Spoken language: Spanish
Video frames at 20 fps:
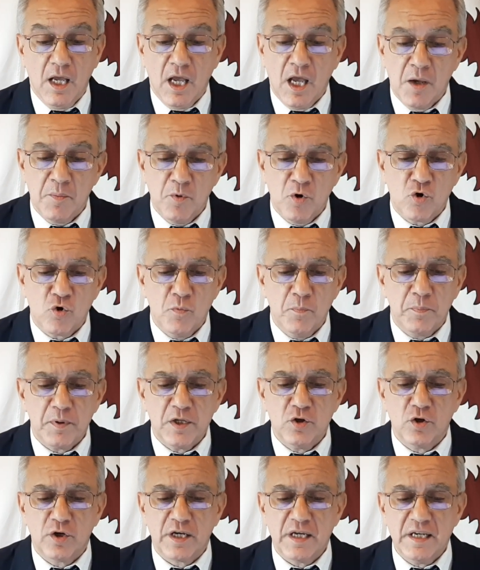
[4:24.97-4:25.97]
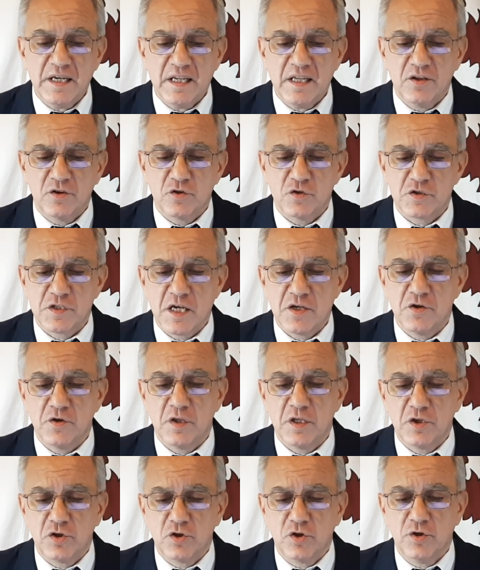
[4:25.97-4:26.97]
Hemos cumplido 500 años
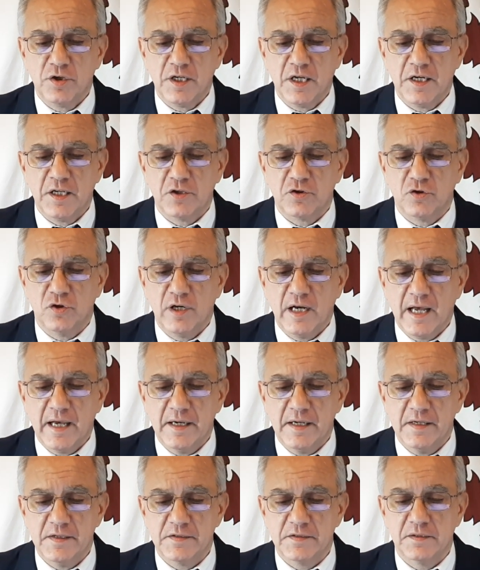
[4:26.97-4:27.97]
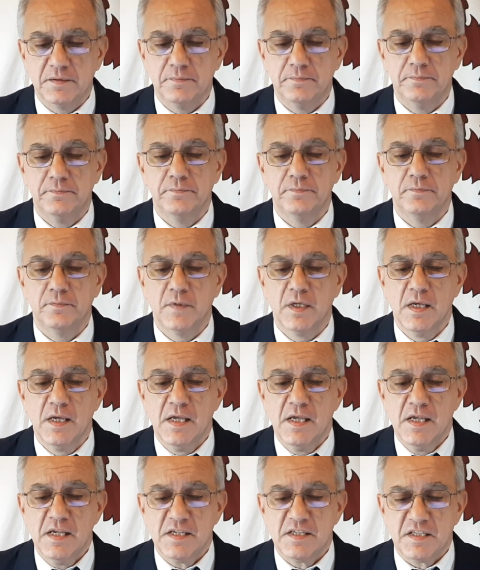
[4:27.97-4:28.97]
de historia en estos lares,
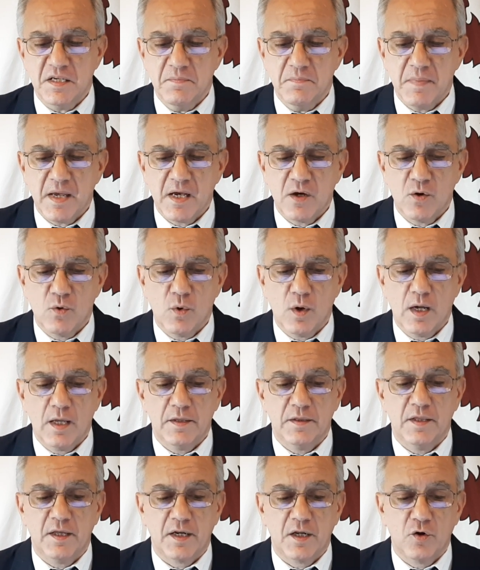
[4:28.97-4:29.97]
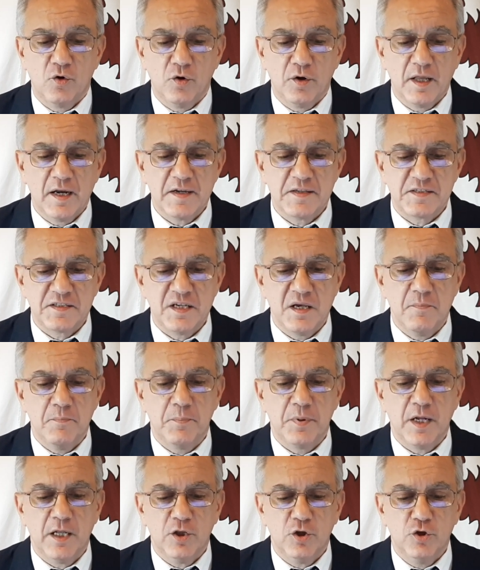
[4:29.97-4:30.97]
sin mengua de recordar
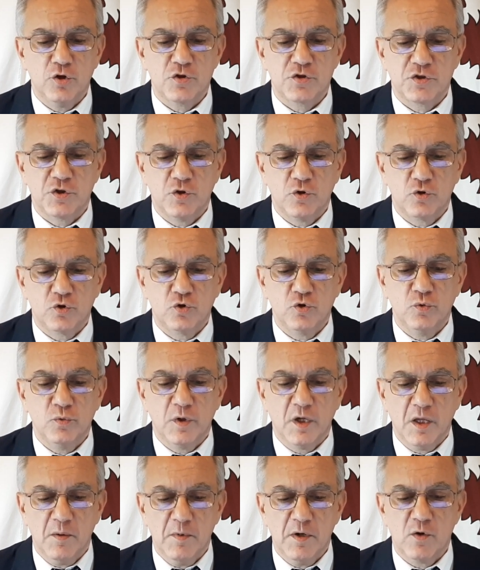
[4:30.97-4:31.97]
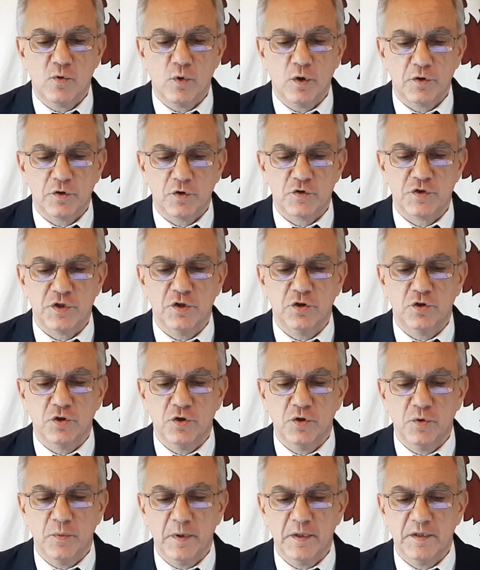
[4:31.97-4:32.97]
siempre al 12 de octubre de
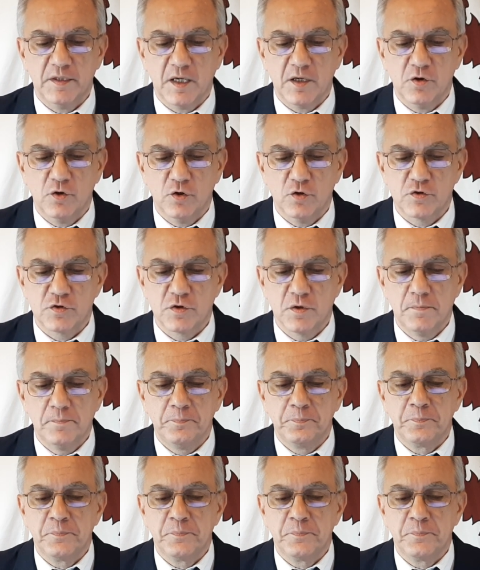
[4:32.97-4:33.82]
1492,